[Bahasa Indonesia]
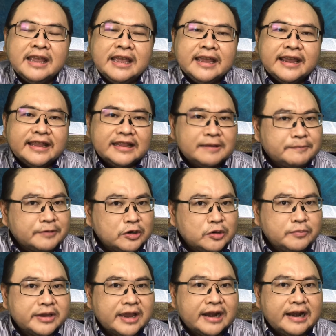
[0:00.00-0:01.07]
Kita perlu
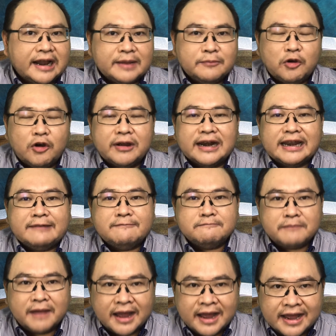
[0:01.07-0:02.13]
menyadari bahwa
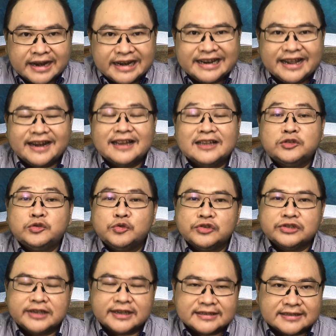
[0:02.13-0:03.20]
kelimpahan dan
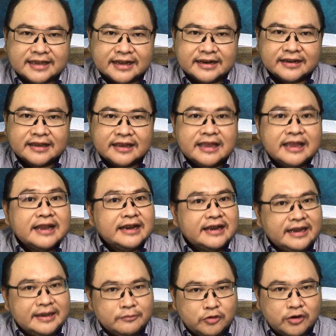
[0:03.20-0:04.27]
kesuksesan
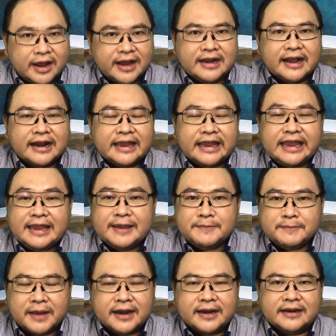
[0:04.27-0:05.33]
dimulai dari
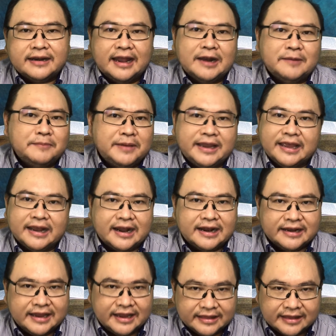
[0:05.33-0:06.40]
iman dan pikiran
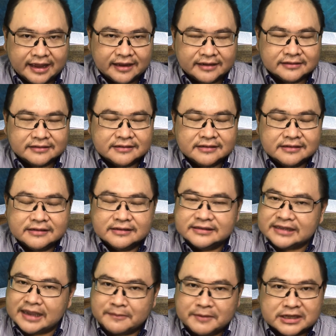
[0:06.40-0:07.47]
kita,
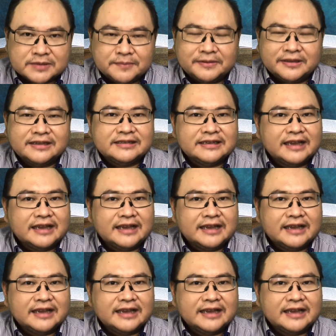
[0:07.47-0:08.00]
sama seperti